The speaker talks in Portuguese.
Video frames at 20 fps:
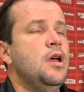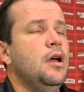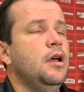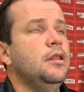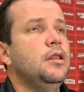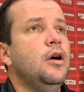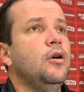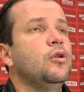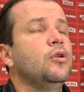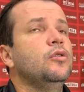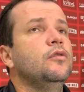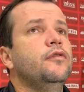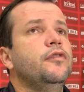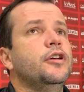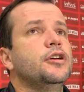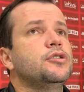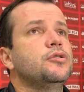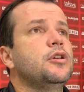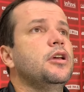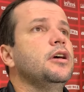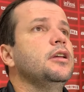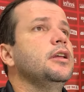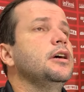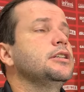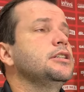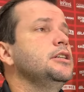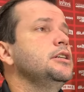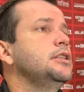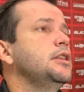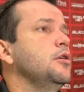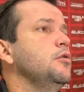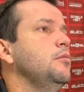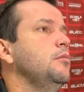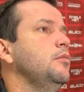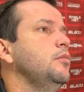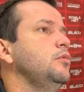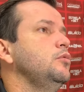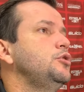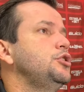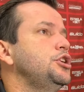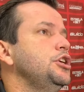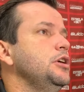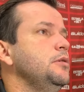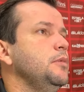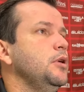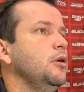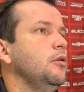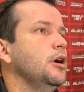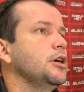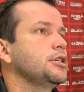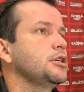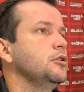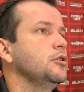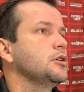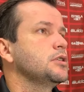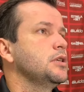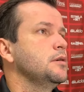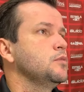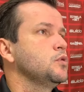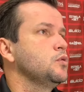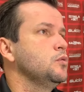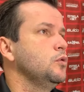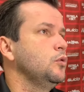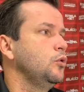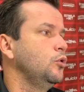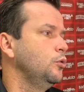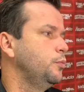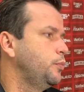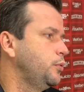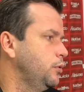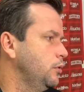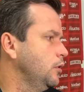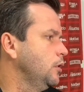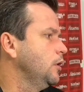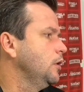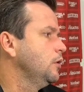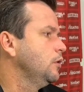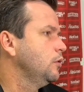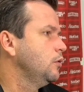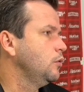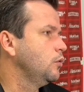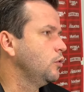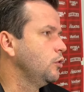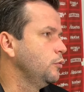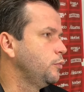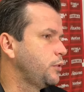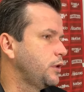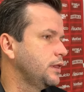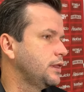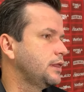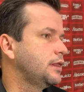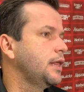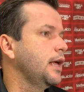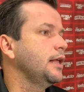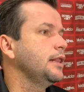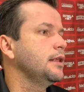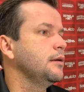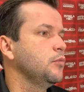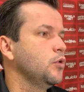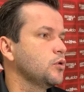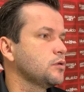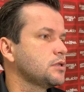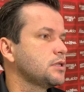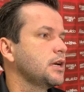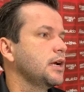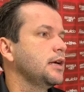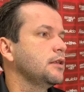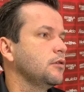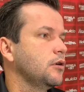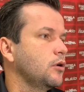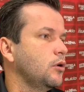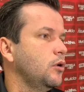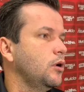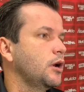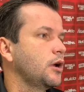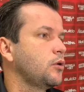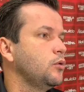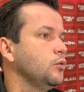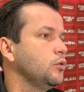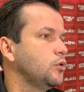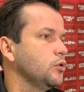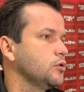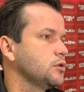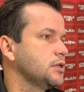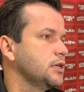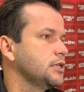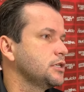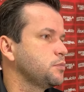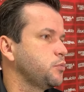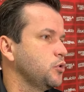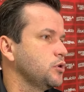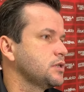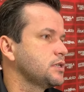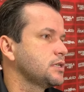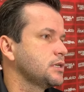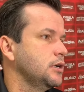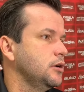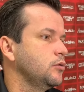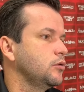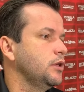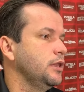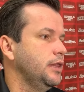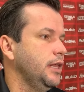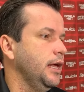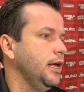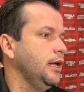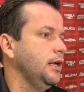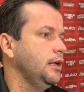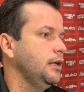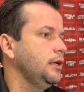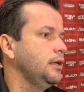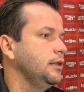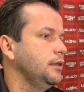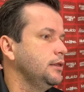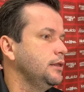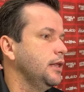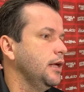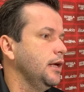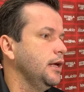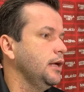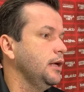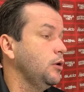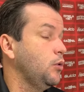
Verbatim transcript: Não, eu não vejo que a gente tem um, um, time. Eu acho que nós temos um grupo, um grupo que tem demonstrado agora com todos à disposição que tem, tem